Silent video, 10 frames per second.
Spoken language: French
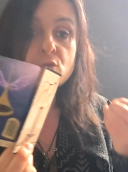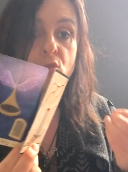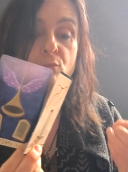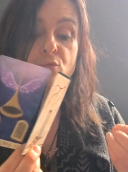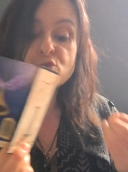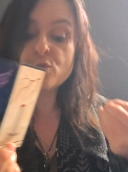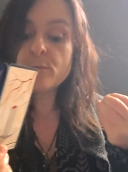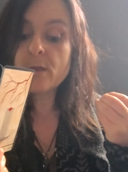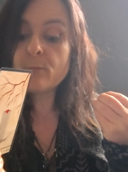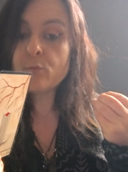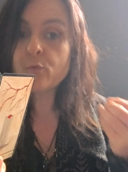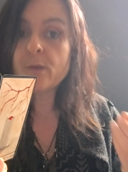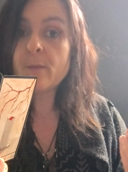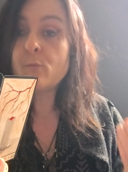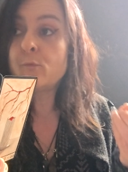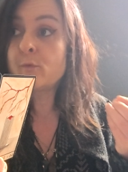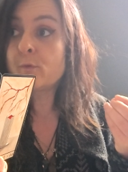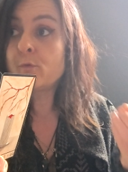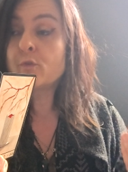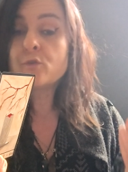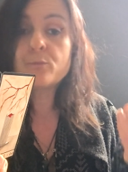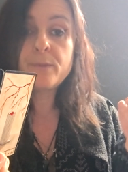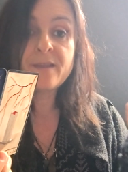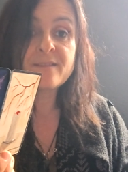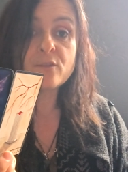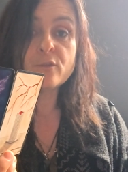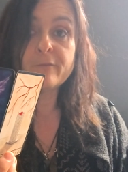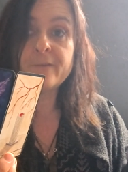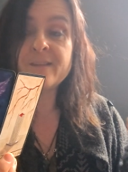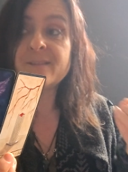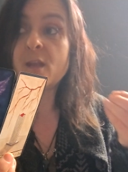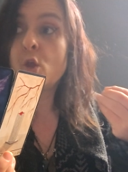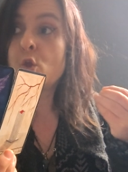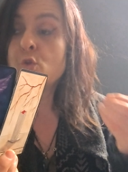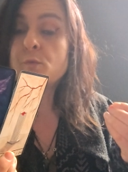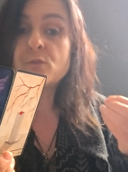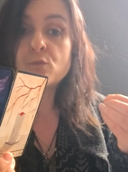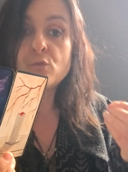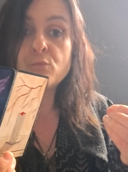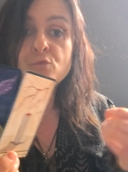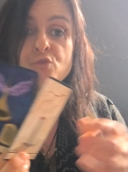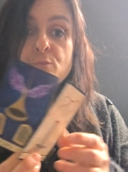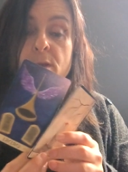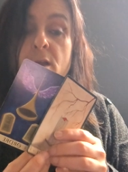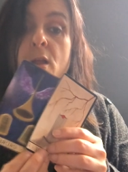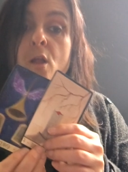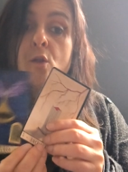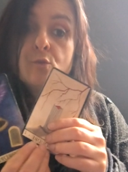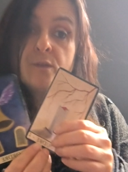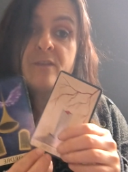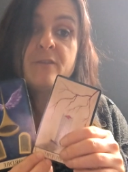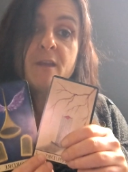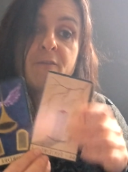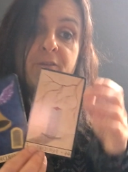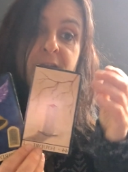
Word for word: sur le bon chemin, pour que ou que l'autre personne en face soit sur le bon chemin, l'univers va